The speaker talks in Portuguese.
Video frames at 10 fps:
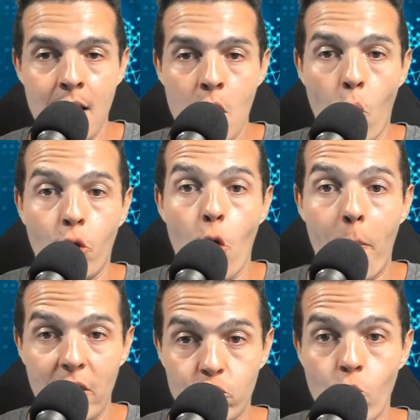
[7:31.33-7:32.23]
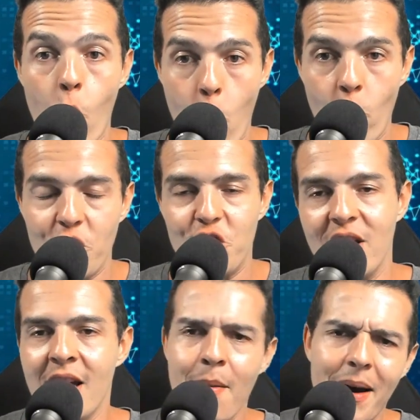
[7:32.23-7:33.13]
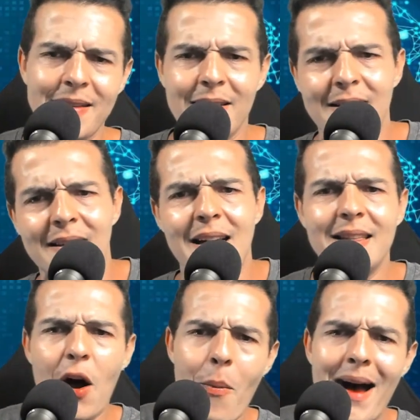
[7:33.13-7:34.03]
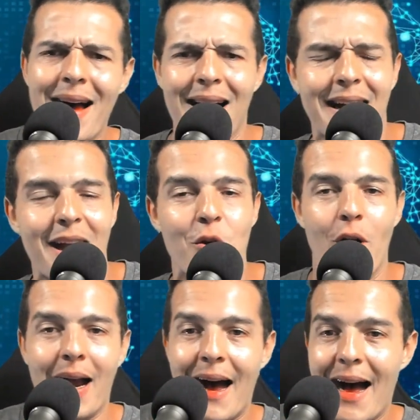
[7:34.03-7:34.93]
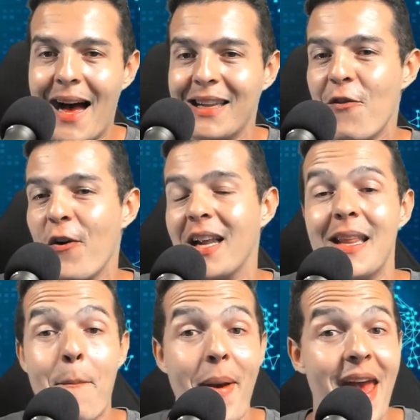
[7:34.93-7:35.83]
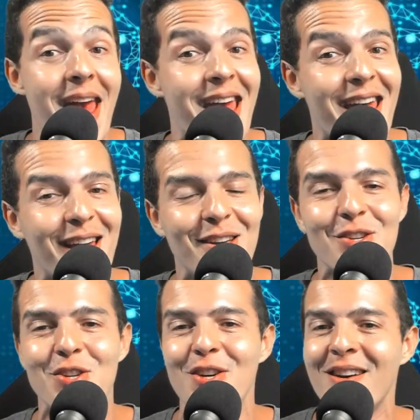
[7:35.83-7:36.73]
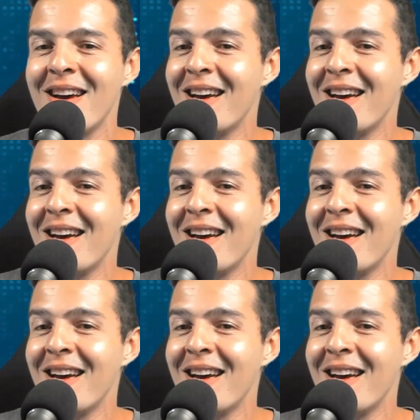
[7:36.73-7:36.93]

qual que é o preço hoje. Mas às vezes ele dá uma cariocada, ele fala depende,